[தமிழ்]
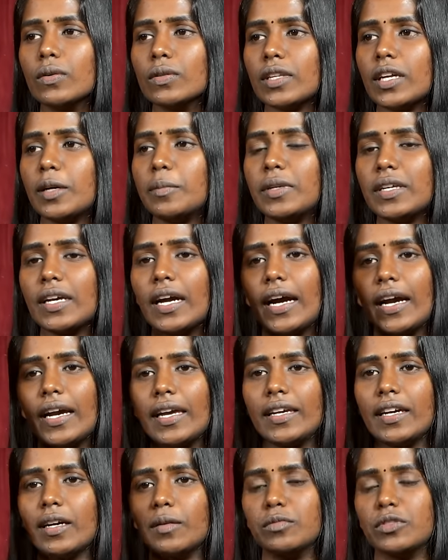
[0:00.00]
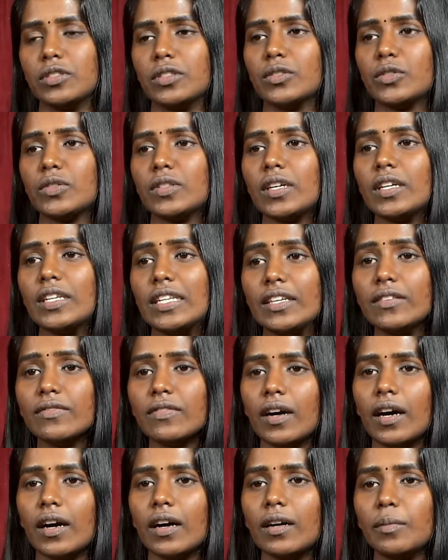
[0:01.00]
நான் இப்படி ஹாய் காமிச்சேன் சொன்னால் நீ
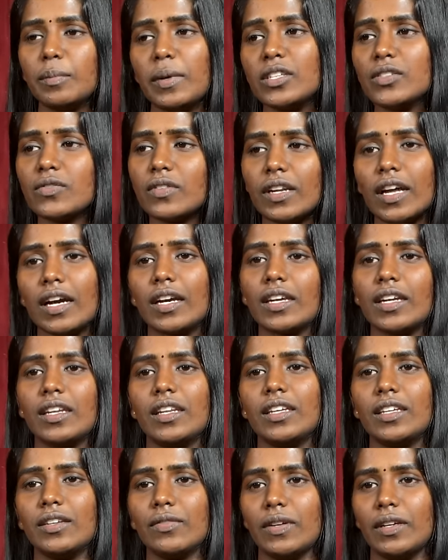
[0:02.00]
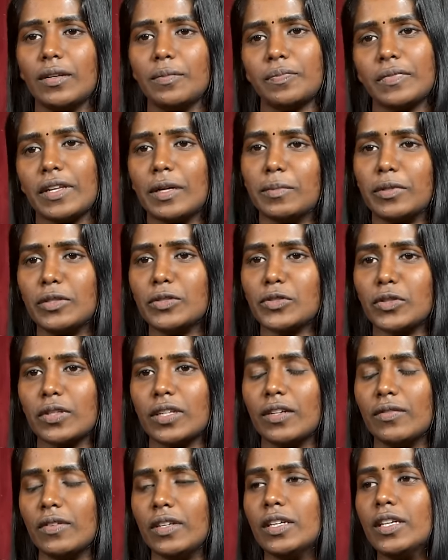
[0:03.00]
வா பெஸ்ட் ஃப்ரெண்ட் அங்கே நிற்கி வை அப்படின்னு
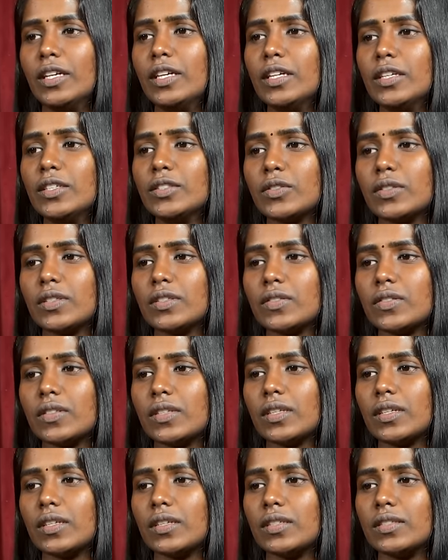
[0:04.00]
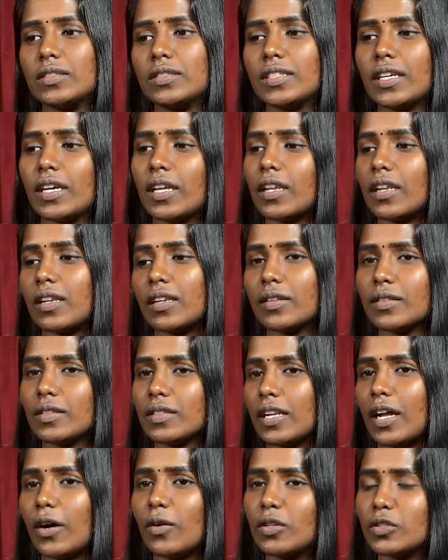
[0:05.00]
சொன்னவன் நான் சொன்னேன் சரி
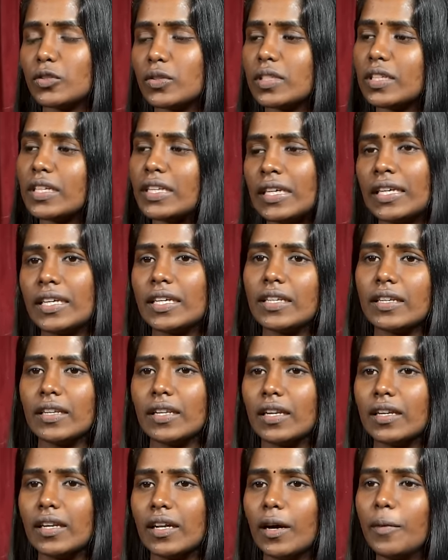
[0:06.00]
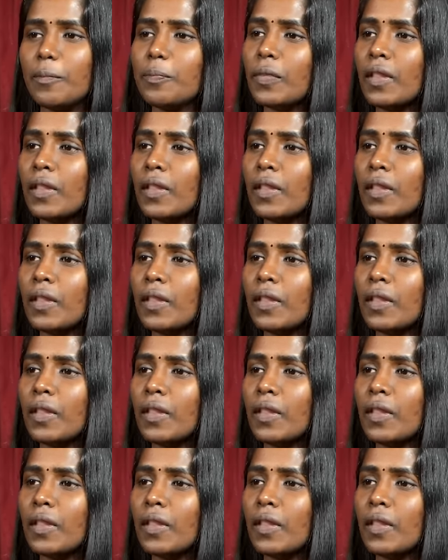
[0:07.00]
நான் அவளை சொன்னேன் நீ இங்கே நில்லுடா